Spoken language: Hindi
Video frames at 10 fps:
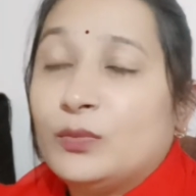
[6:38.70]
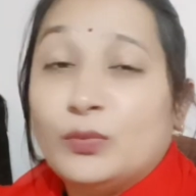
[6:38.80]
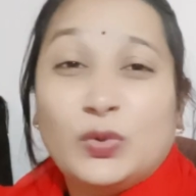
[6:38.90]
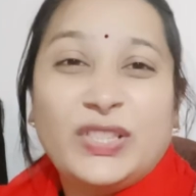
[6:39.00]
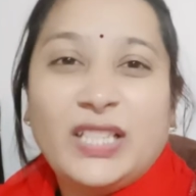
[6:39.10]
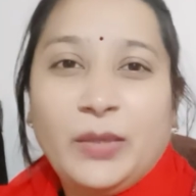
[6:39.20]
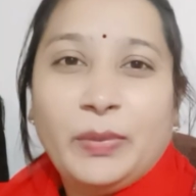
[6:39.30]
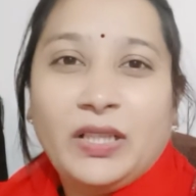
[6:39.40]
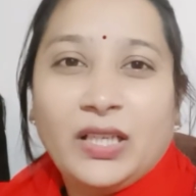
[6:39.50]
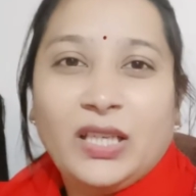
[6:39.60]
मुझे नहीं
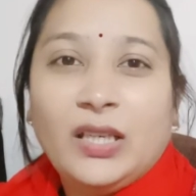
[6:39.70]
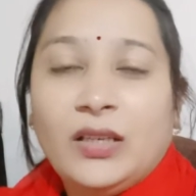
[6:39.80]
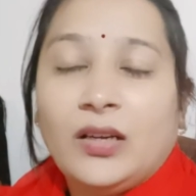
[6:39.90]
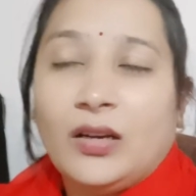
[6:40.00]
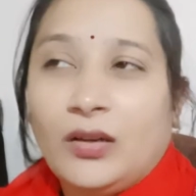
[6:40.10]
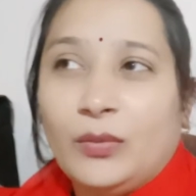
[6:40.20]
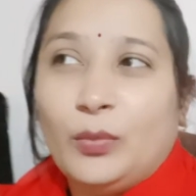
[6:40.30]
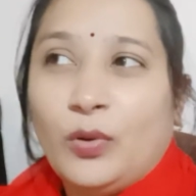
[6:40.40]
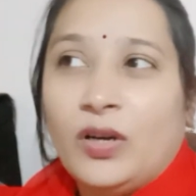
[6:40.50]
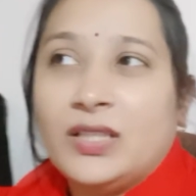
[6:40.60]
पता कि
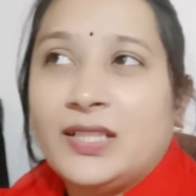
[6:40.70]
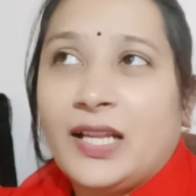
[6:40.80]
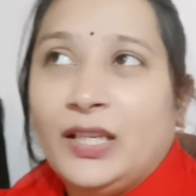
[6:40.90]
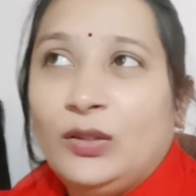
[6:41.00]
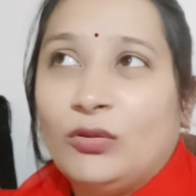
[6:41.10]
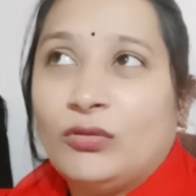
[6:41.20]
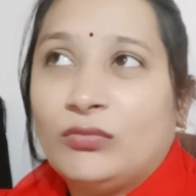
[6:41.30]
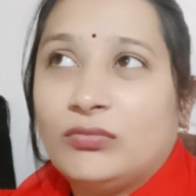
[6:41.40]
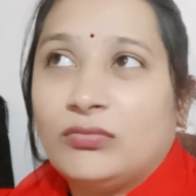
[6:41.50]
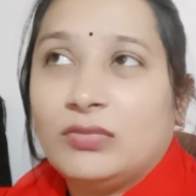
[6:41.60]
बहुत सारे
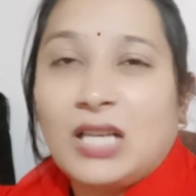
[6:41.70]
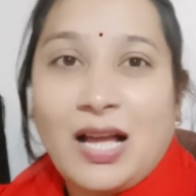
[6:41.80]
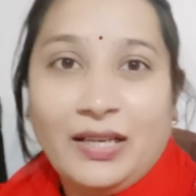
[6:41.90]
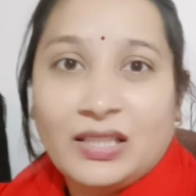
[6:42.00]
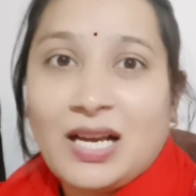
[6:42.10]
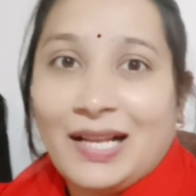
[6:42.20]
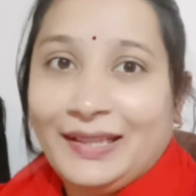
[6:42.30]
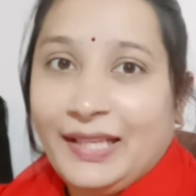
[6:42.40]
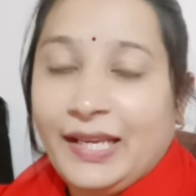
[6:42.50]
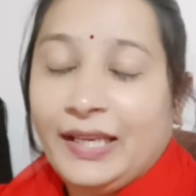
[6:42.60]
लोग खाना
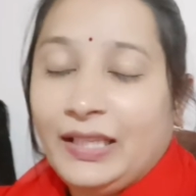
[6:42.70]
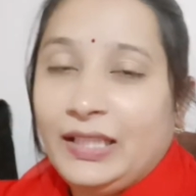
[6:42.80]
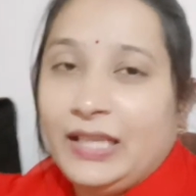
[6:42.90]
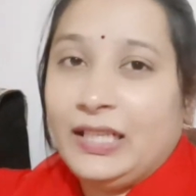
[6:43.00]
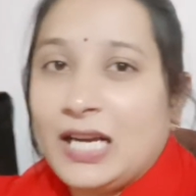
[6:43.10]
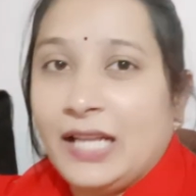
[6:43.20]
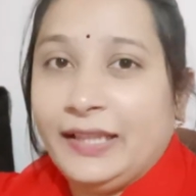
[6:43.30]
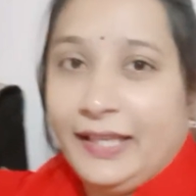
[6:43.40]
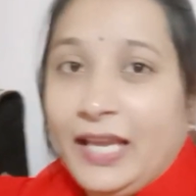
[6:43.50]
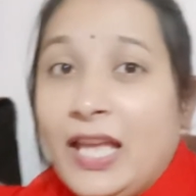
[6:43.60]
खाते हैं कि नहीं
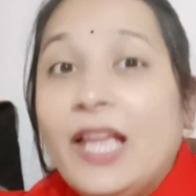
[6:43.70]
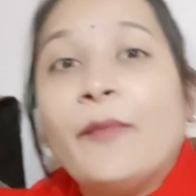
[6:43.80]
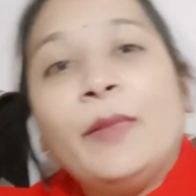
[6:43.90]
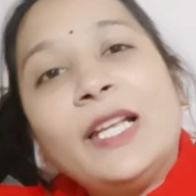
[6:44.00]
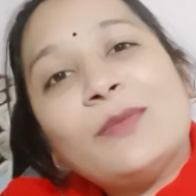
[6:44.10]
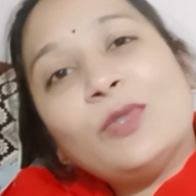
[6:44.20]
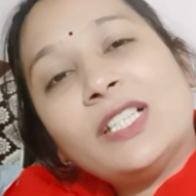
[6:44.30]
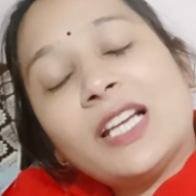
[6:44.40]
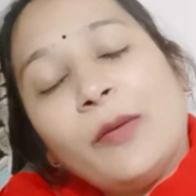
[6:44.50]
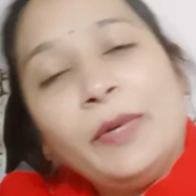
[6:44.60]
खाते हैं प्लीज़
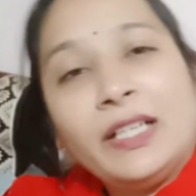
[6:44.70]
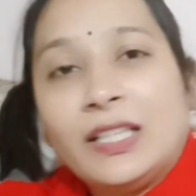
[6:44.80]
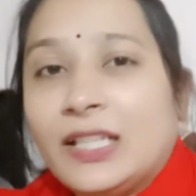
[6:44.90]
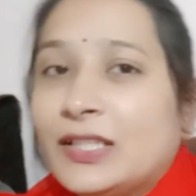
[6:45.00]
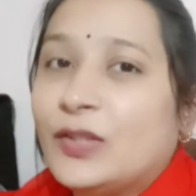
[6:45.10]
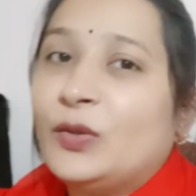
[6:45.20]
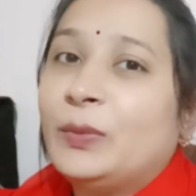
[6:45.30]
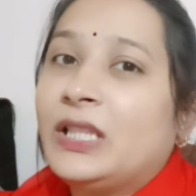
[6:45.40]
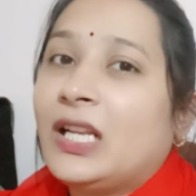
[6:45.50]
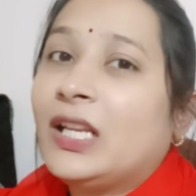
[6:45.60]
मुझे कमेंट करके ज़रूर
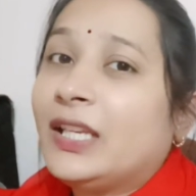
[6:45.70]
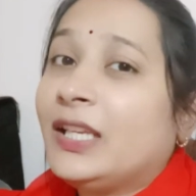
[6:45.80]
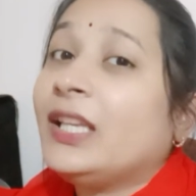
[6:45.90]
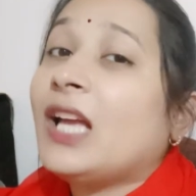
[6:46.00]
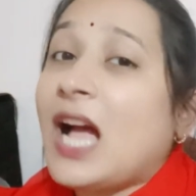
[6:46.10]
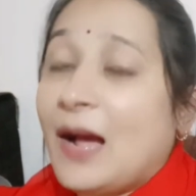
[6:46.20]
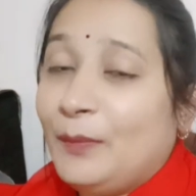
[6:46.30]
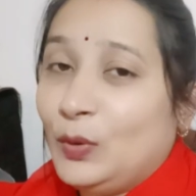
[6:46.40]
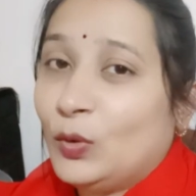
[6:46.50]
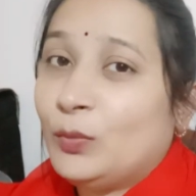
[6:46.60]
बताना कि
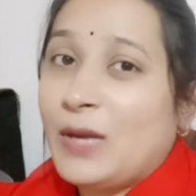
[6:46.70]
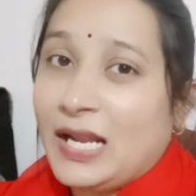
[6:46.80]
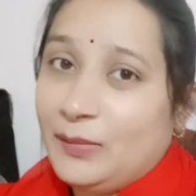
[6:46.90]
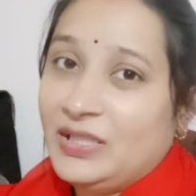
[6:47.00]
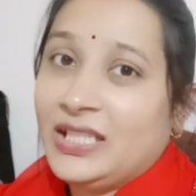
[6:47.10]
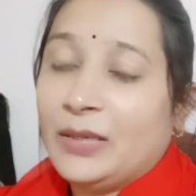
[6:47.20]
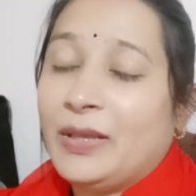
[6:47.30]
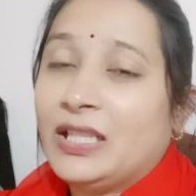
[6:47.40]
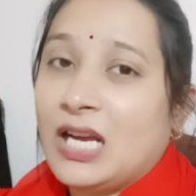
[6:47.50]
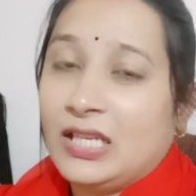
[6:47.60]
आप लोग 12 बजे के
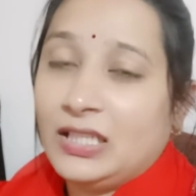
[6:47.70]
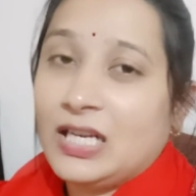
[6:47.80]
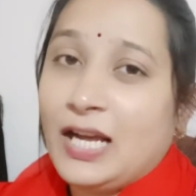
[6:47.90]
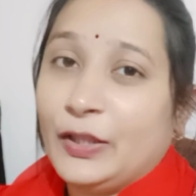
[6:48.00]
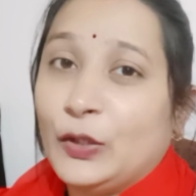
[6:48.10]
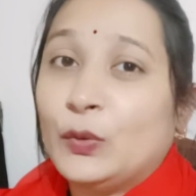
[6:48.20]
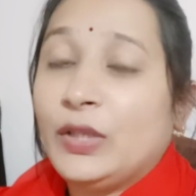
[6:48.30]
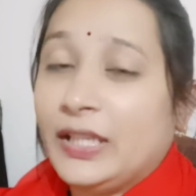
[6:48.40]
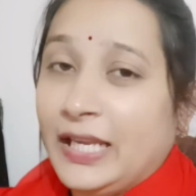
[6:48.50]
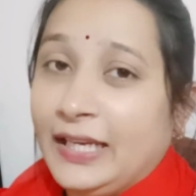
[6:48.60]
बाद खाना खाते हो
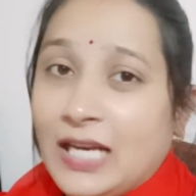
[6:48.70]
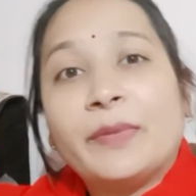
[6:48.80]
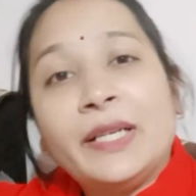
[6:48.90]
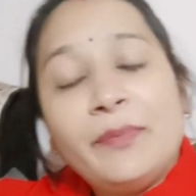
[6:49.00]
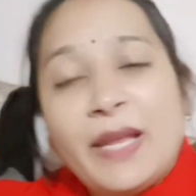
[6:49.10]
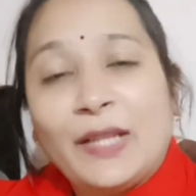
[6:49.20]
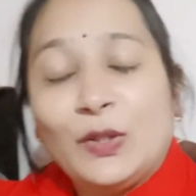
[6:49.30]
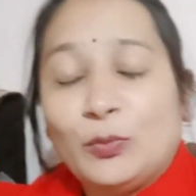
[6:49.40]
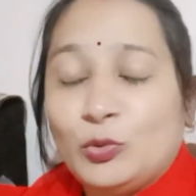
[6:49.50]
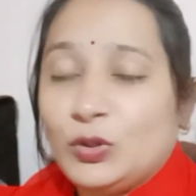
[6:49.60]
या नहीं खाते मैं
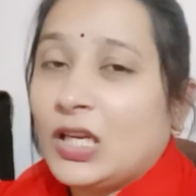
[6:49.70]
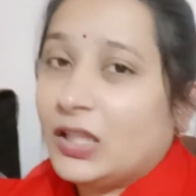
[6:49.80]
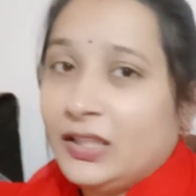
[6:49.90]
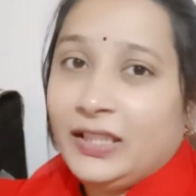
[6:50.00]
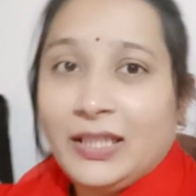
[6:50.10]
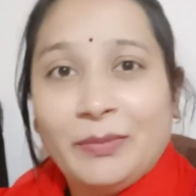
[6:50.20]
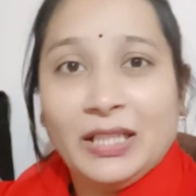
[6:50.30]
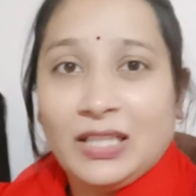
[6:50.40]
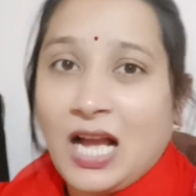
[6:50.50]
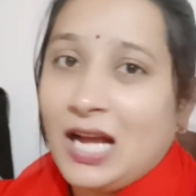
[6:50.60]
तो पूजा करने के
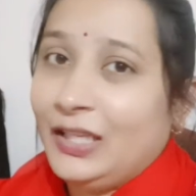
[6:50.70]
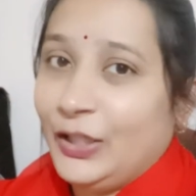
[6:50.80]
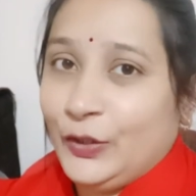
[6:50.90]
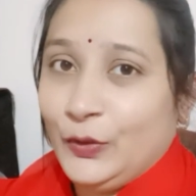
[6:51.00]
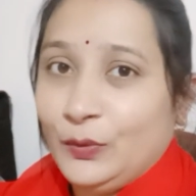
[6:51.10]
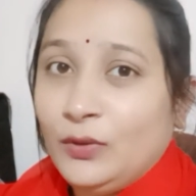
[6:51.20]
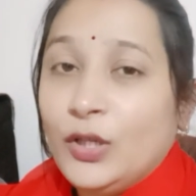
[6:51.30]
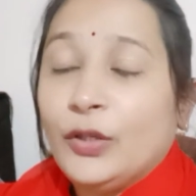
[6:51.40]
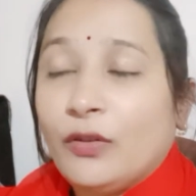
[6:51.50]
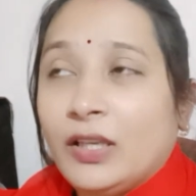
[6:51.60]
बाद खा लेती हूँ
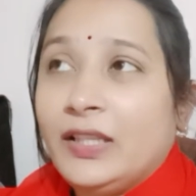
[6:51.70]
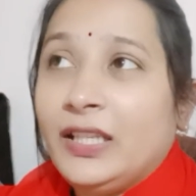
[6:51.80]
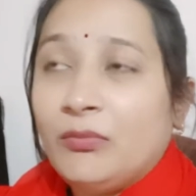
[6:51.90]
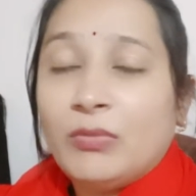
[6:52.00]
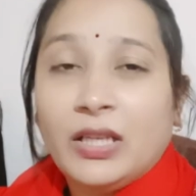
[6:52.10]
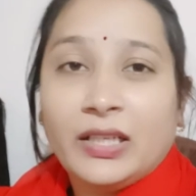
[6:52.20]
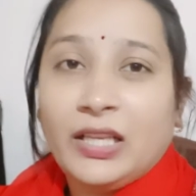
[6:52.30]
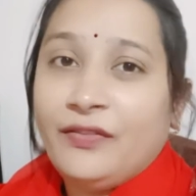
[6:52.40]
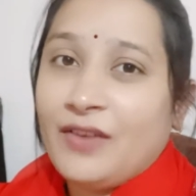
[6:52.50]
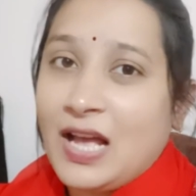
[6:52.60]
क्योंकि दिन भर
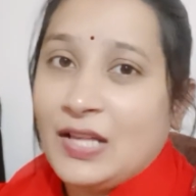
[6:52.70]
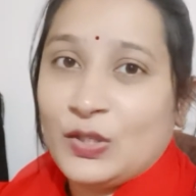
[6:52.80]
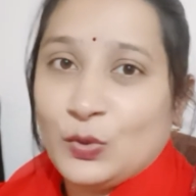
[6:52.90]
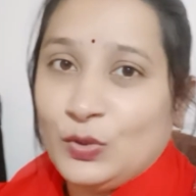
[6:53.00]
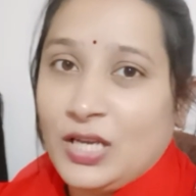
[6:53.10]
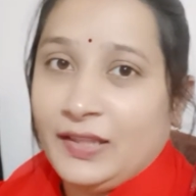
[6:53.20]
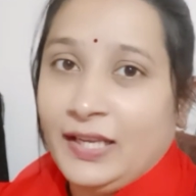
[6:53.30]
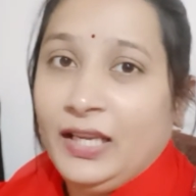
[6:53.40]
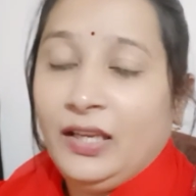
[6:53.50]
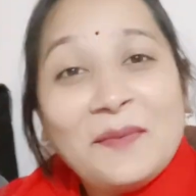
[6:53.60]
का ही फास्ट हो
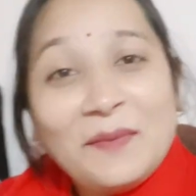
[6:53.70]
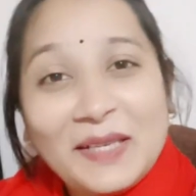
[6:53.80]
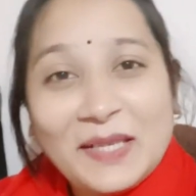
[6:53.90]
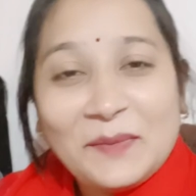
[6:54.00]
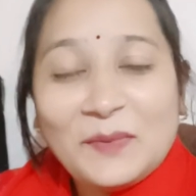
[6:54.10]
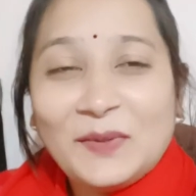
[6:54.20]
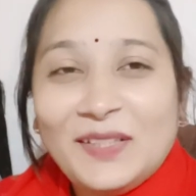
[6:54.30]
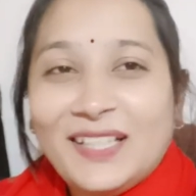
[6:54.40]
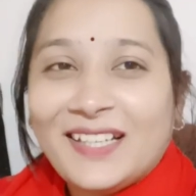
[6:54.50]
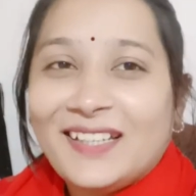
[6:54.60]
जाता है मेरे
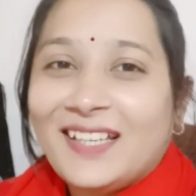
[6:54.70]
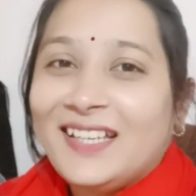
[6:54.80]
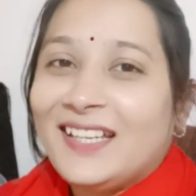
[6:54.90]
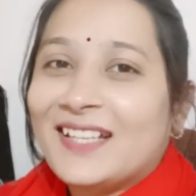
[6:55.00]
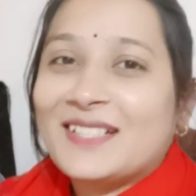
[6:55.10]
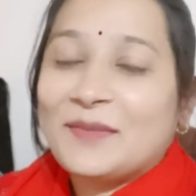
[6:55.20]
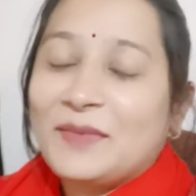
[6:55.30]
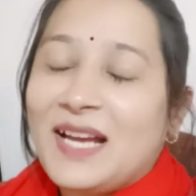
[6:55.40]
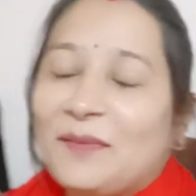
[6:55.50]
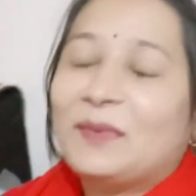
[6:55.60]
बोलने के तरीके से
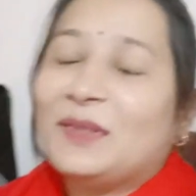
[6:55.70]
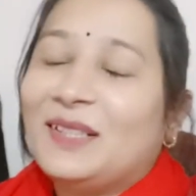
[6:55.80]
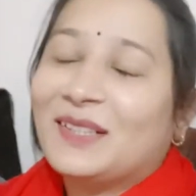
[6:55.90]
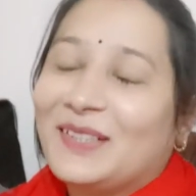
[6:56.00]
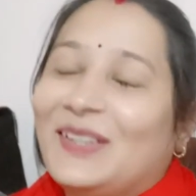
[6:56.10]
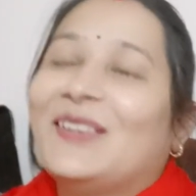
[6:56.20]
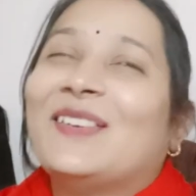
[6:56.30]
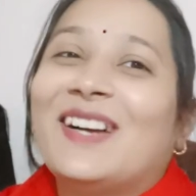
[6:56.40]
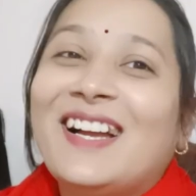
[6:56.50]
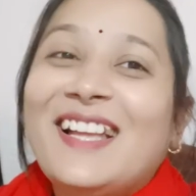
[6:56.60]
भी आपको लग रहा
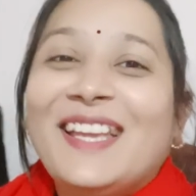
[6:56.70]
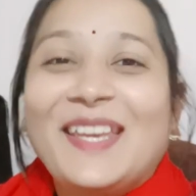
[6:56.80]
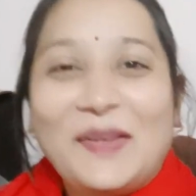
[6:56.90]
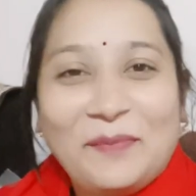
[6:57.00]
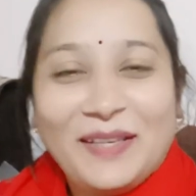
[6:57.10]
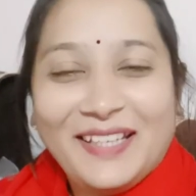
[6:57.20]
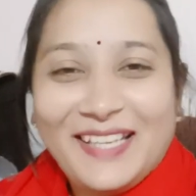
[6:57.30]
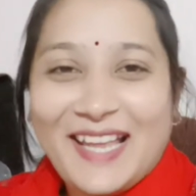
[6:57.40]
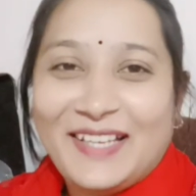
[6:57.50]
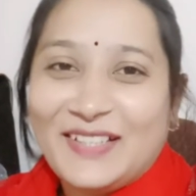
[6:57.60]
होगा कि
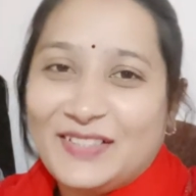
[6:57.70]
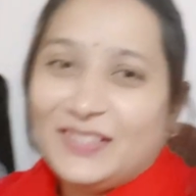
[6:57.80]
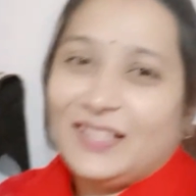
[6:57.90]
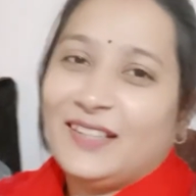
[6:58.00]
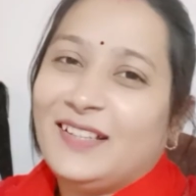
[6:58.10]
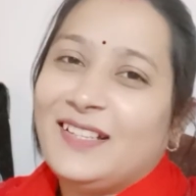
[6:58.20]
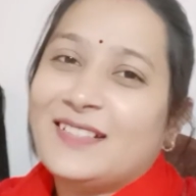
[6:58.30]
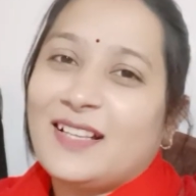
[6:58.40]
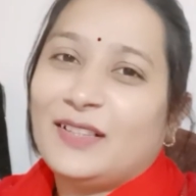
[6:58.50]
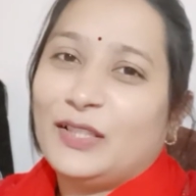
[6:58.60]
मेरी एनर्जी कितनी
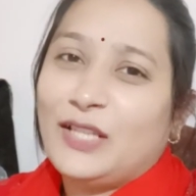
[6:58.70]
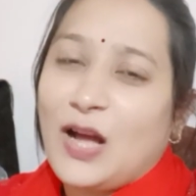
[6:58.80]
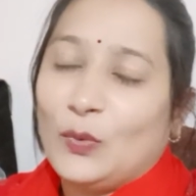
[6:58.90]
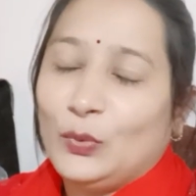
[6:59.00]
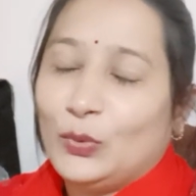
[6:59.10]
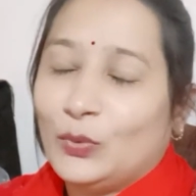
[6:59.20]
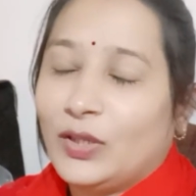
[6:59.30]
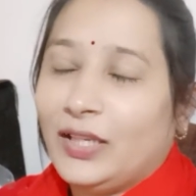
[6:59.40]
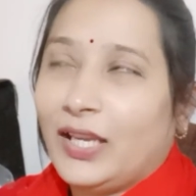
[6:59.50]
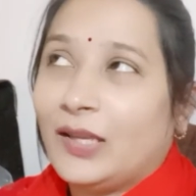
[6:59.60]
ज़्यादा डाउन हो
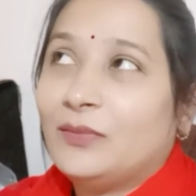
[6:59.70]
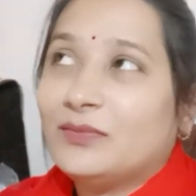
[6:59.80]
गई है